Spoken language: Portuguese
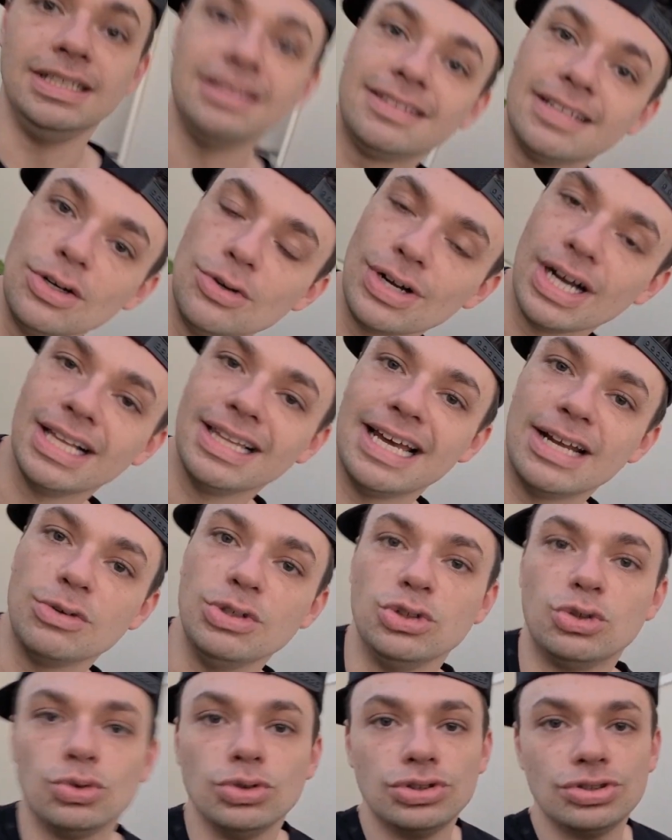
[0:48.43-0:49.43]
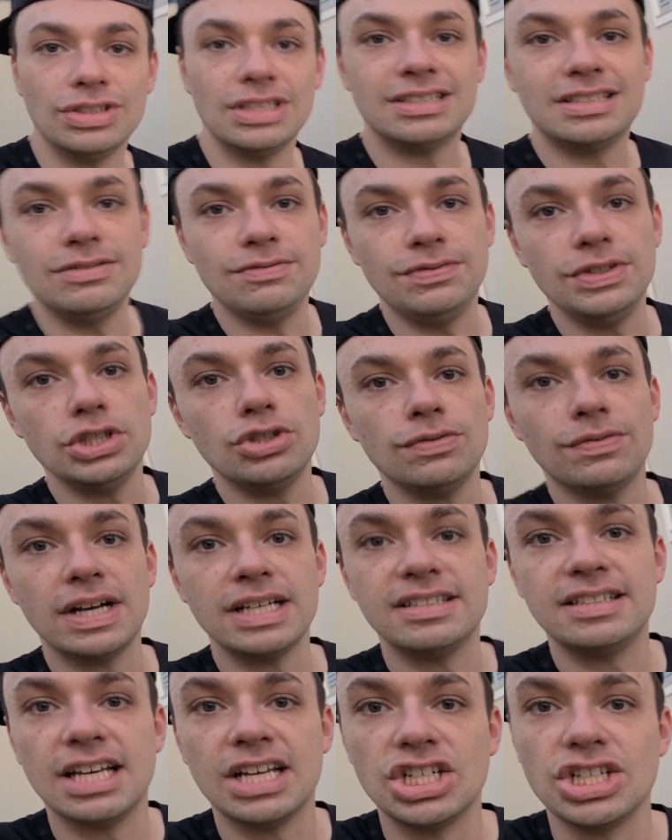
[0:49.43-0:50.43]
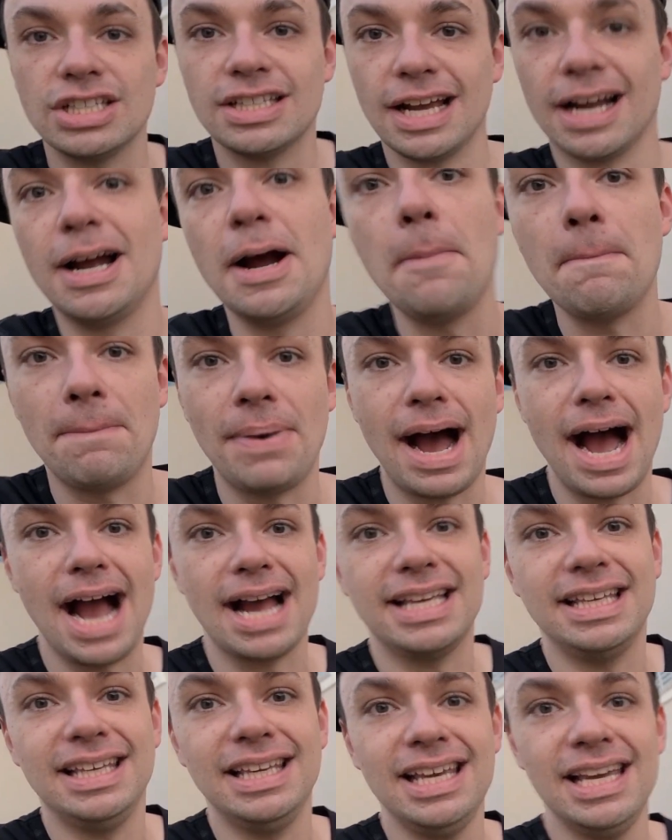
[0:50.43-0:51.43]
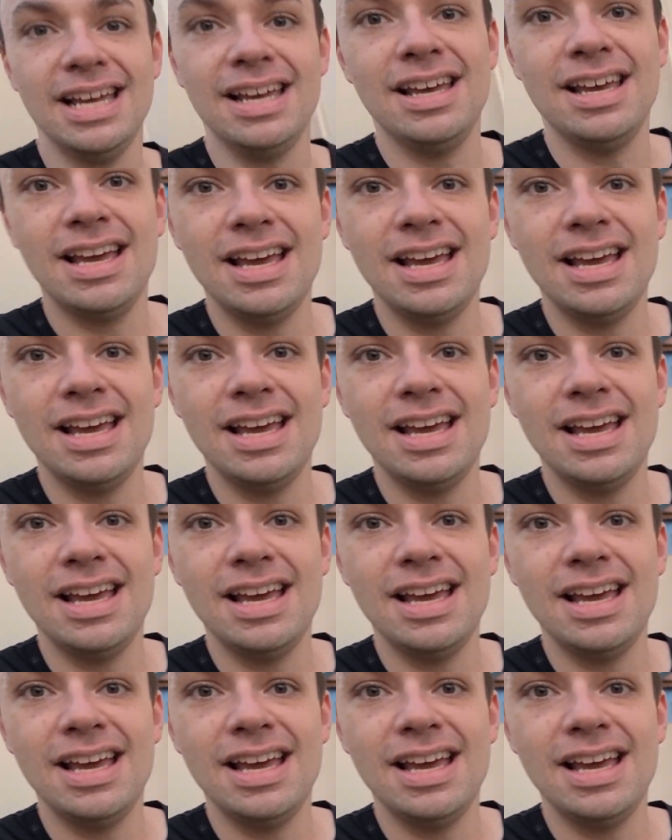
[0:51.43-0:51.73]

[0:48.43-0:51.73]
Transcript: Então, galera, o intuito desse vídeo vai ser a gente acampar aqui